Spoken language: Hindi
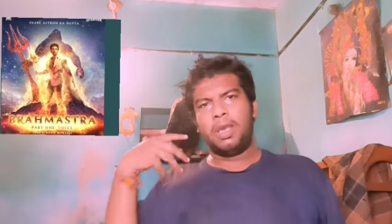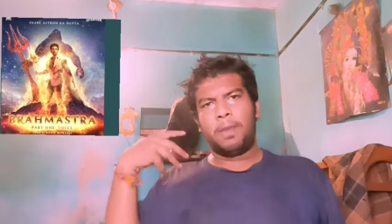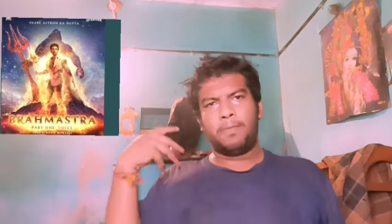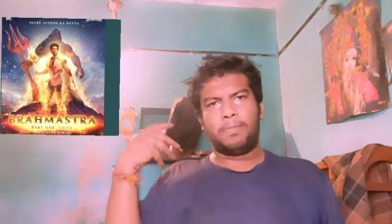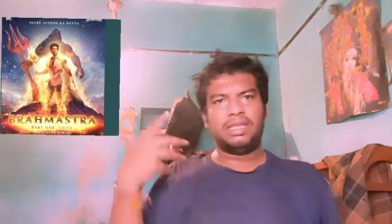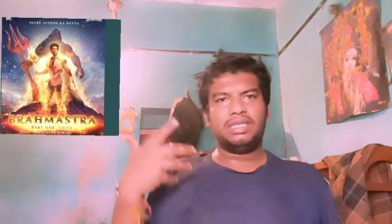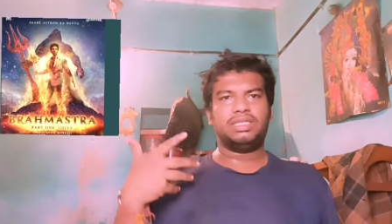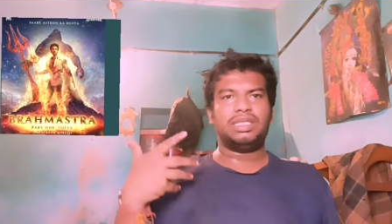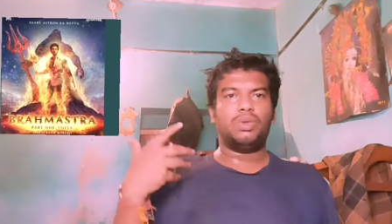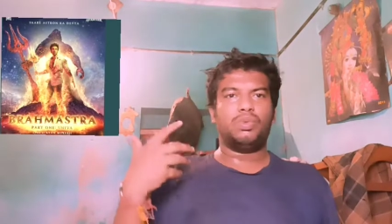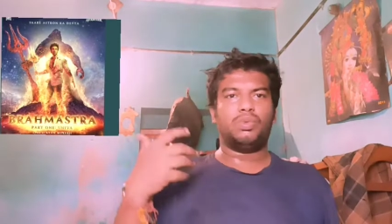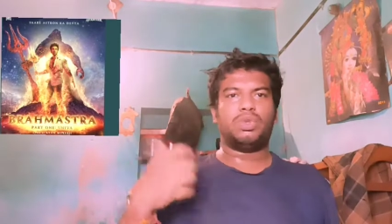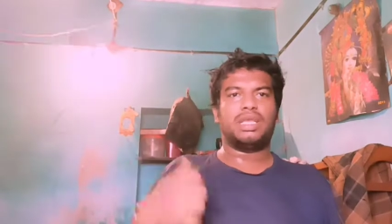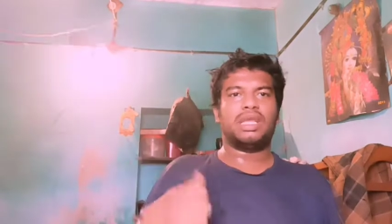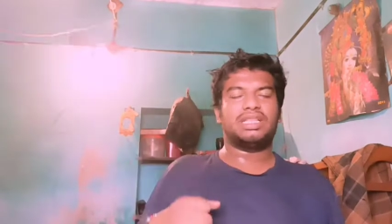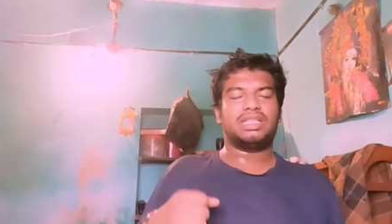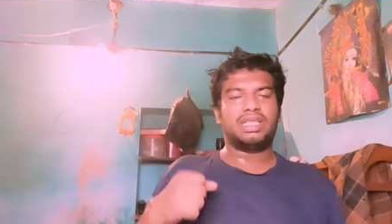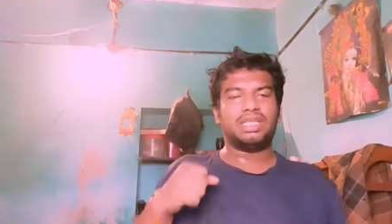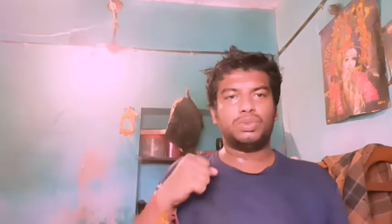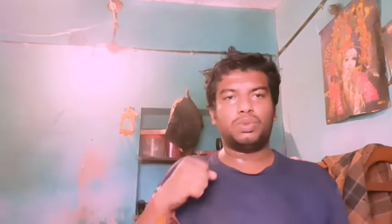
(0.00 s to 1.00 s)
पीछे उनकी
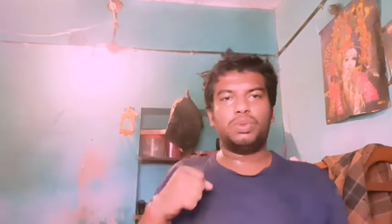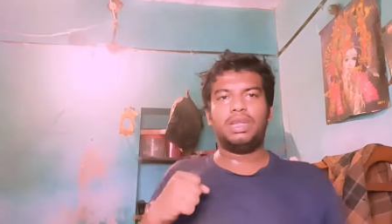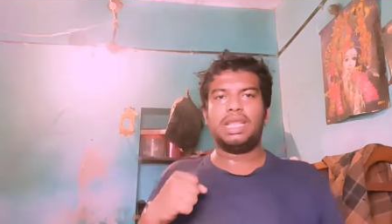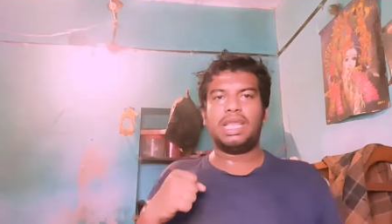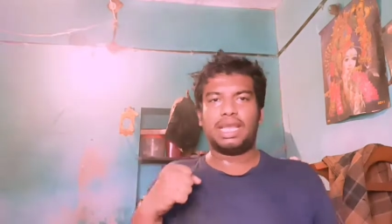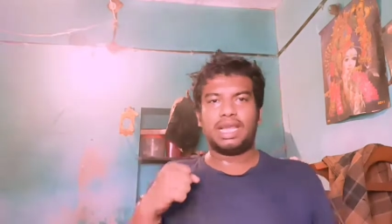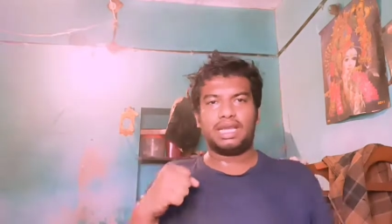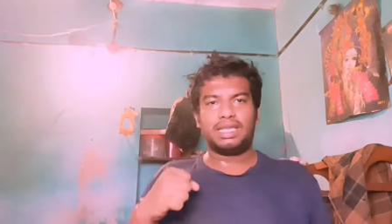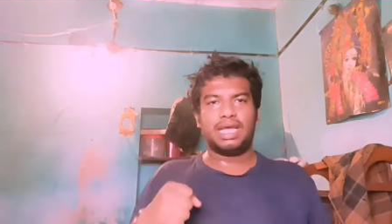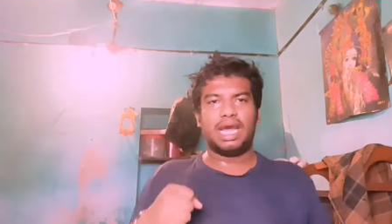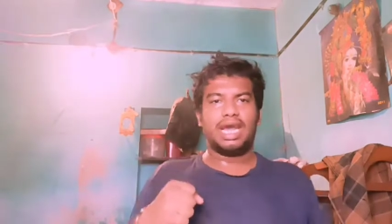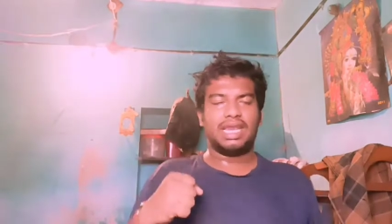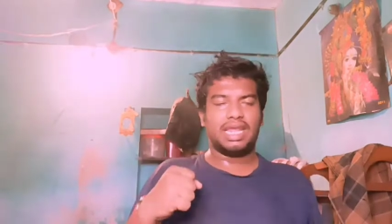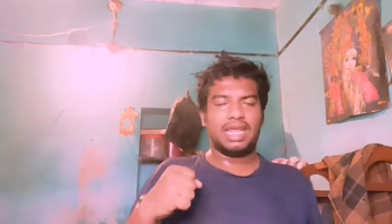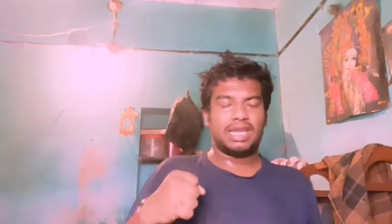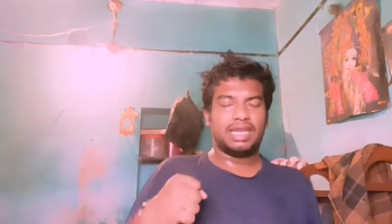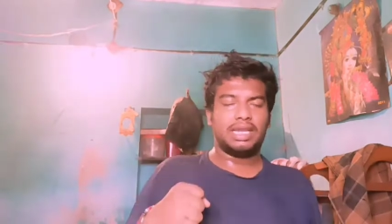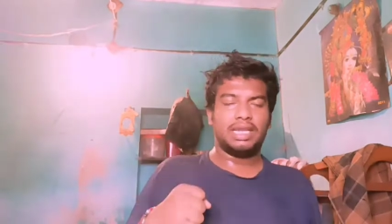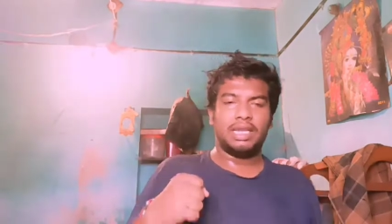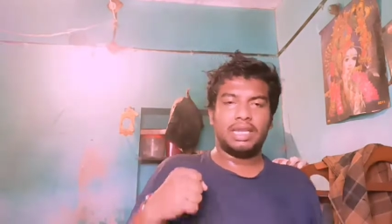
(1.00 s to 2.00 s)
त्रिशूल लेकर धारी
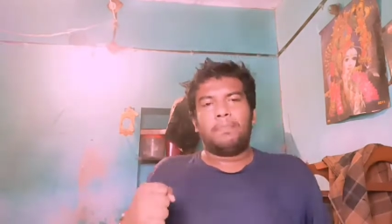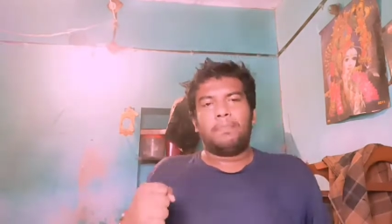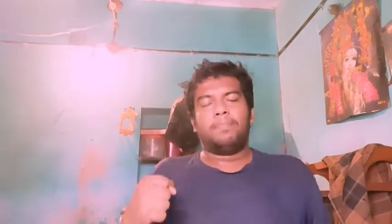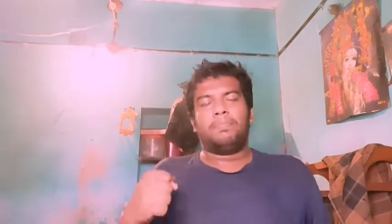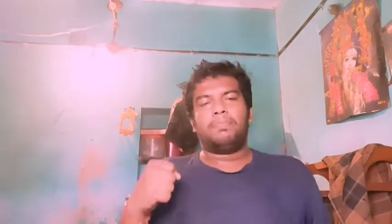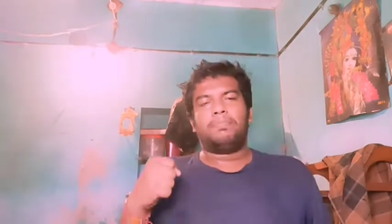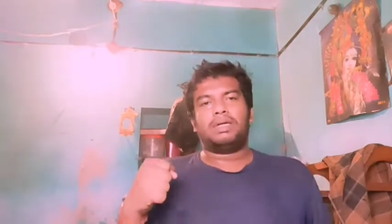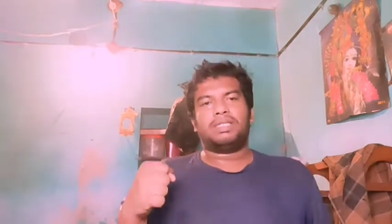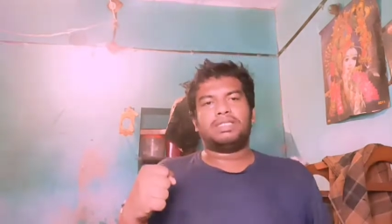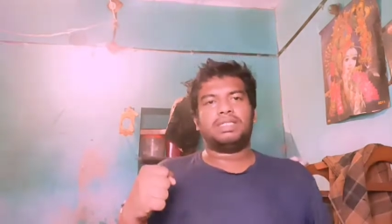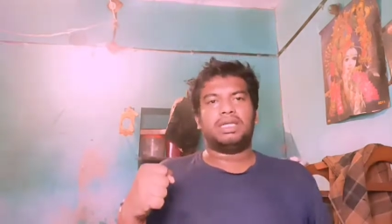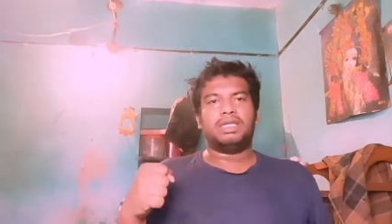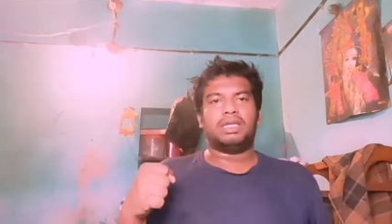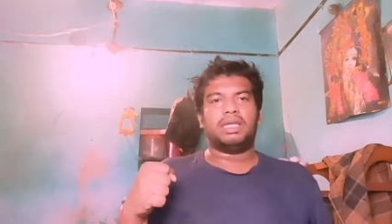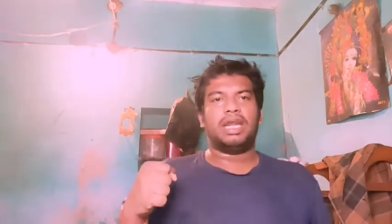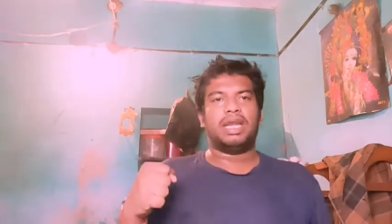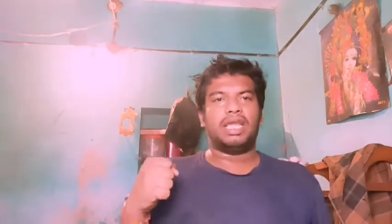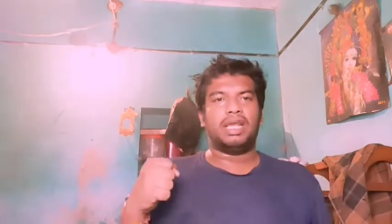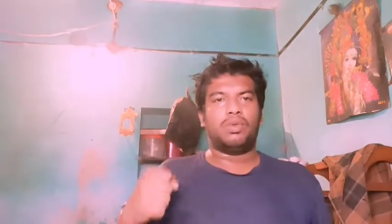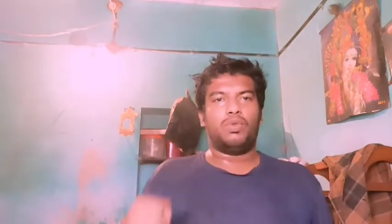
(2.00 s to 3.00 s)
एक पर्सन
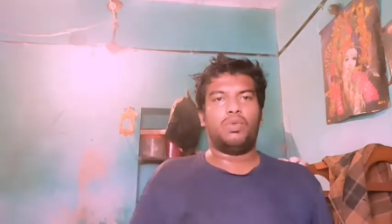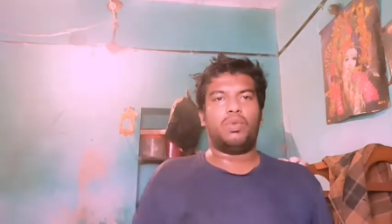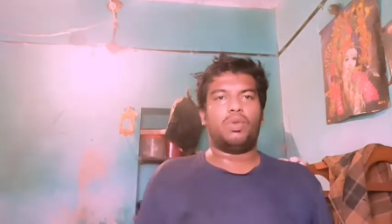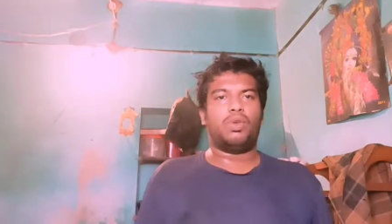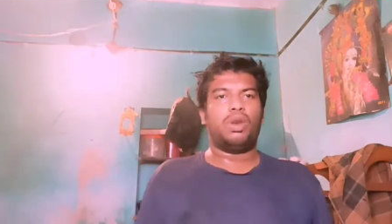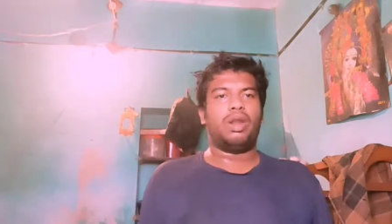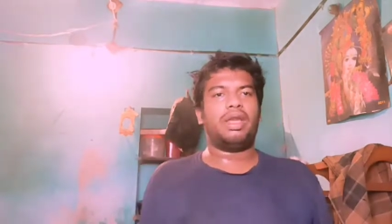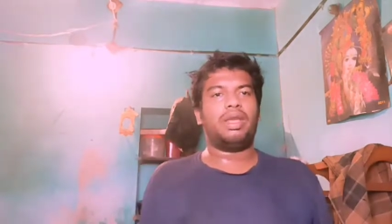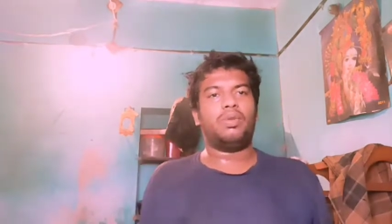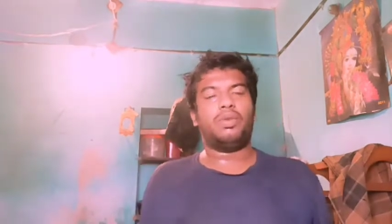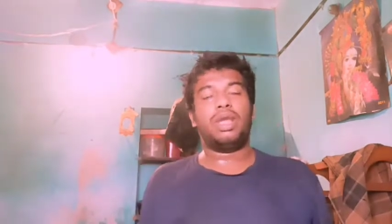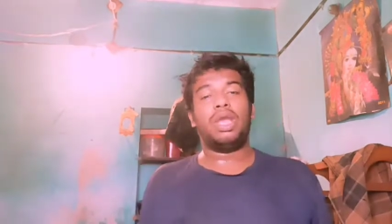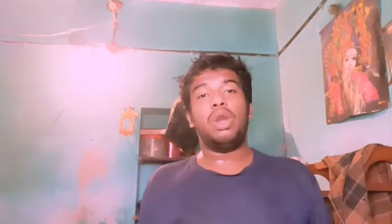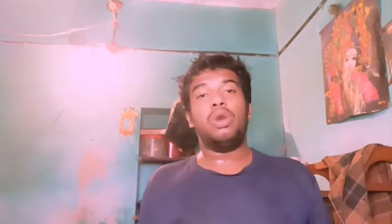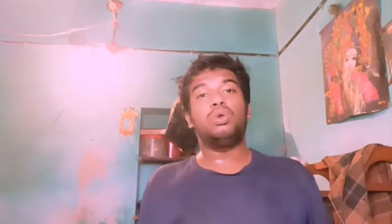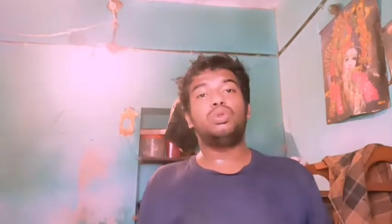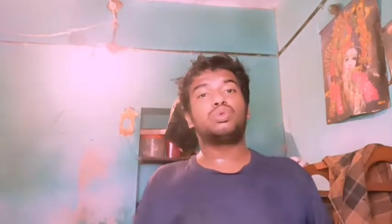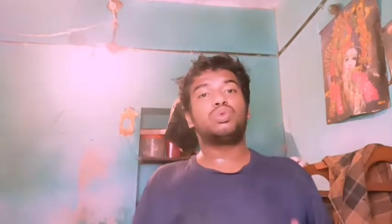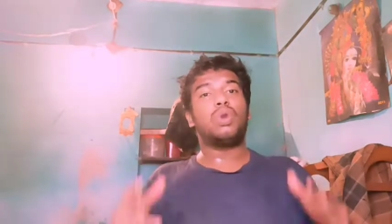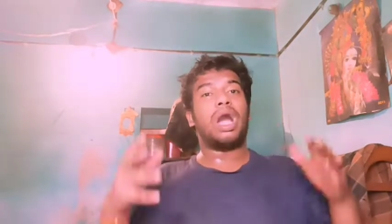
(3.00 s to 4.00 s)
खड़े हो खड़े हुए हैं
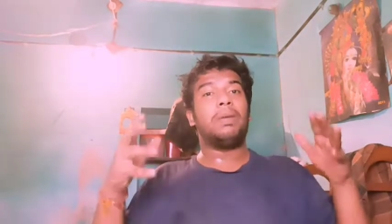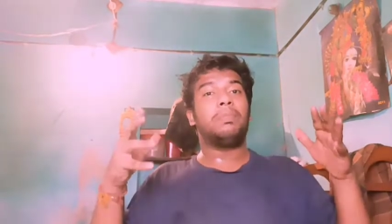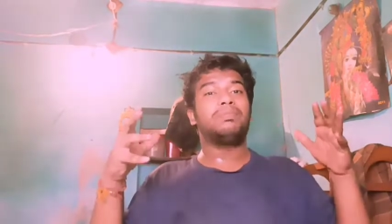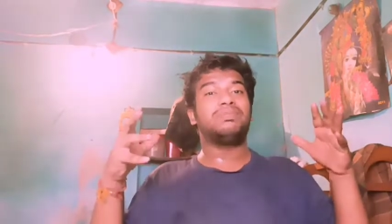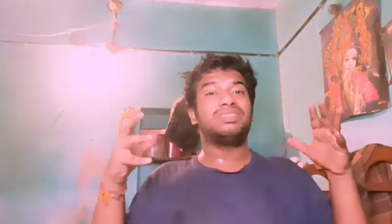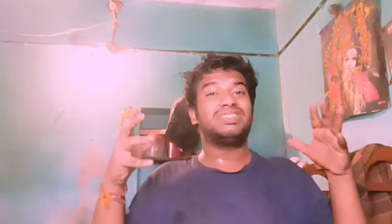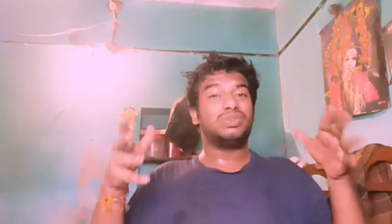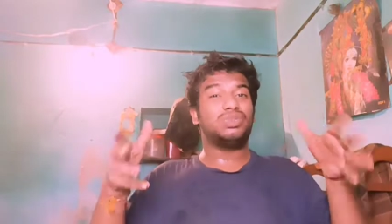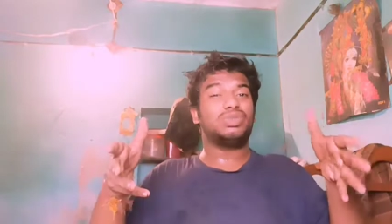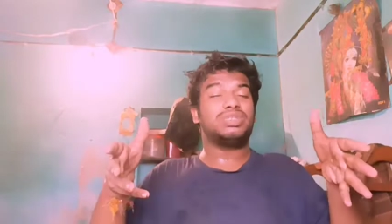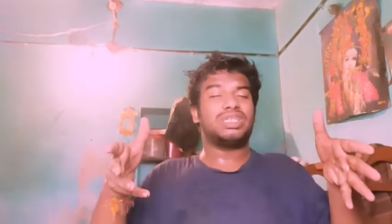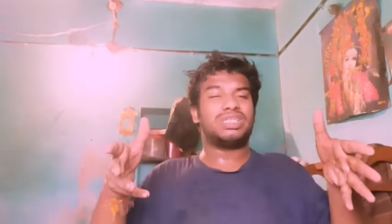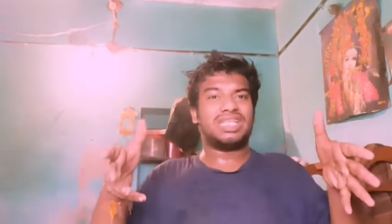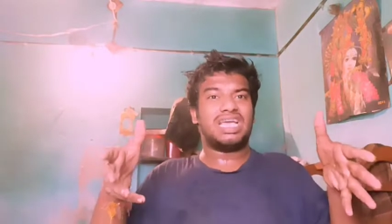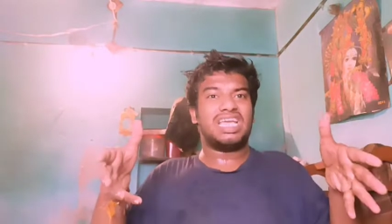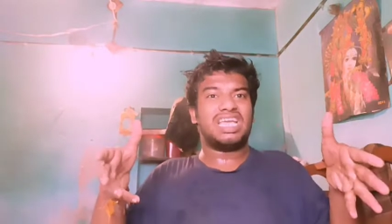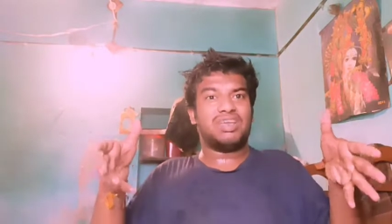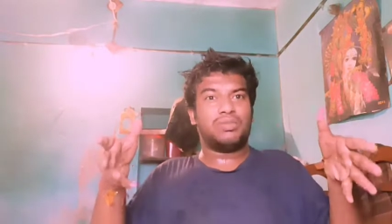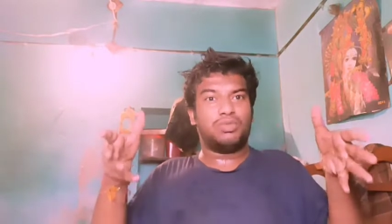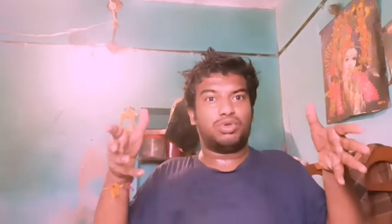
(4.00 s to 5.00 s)
उनको हम सोच सकते
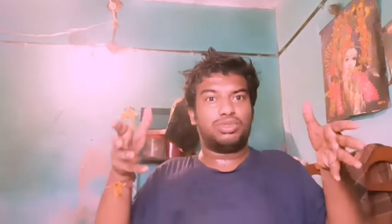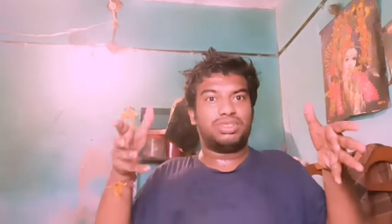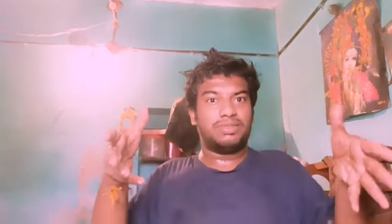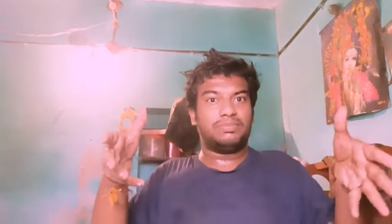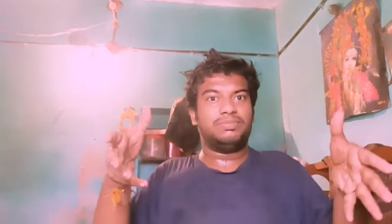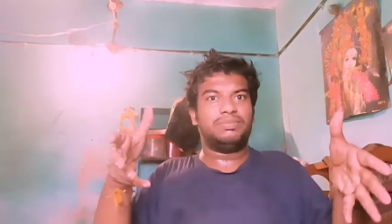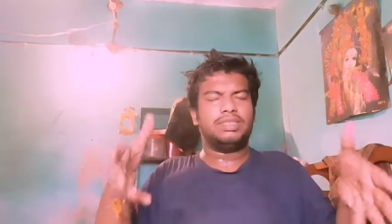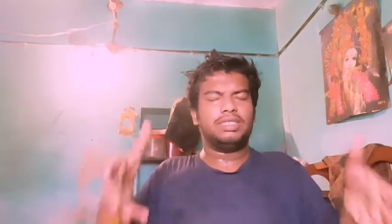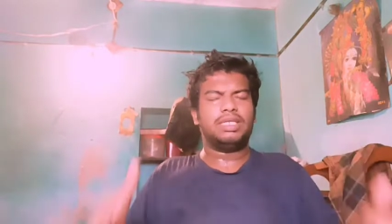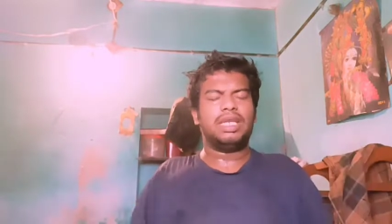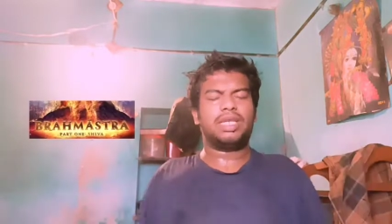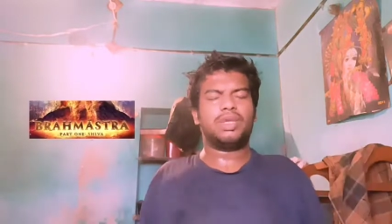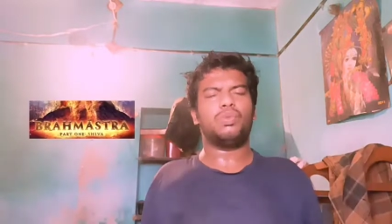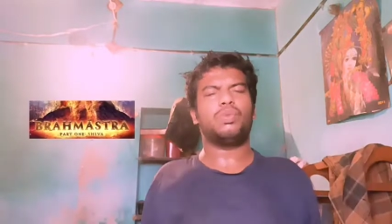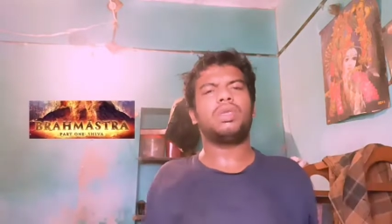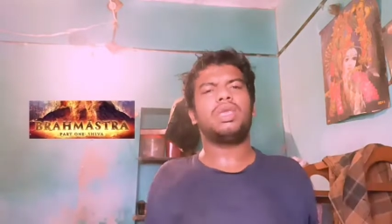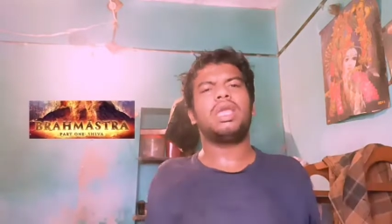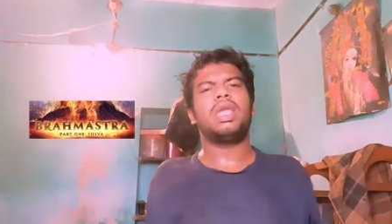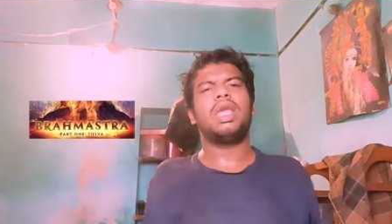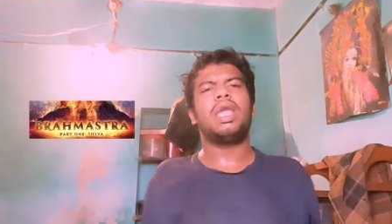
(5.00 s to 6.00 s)
हैं कि वो शिव जी हैं
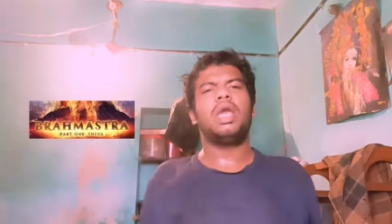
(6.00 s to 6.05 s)
क्योंकि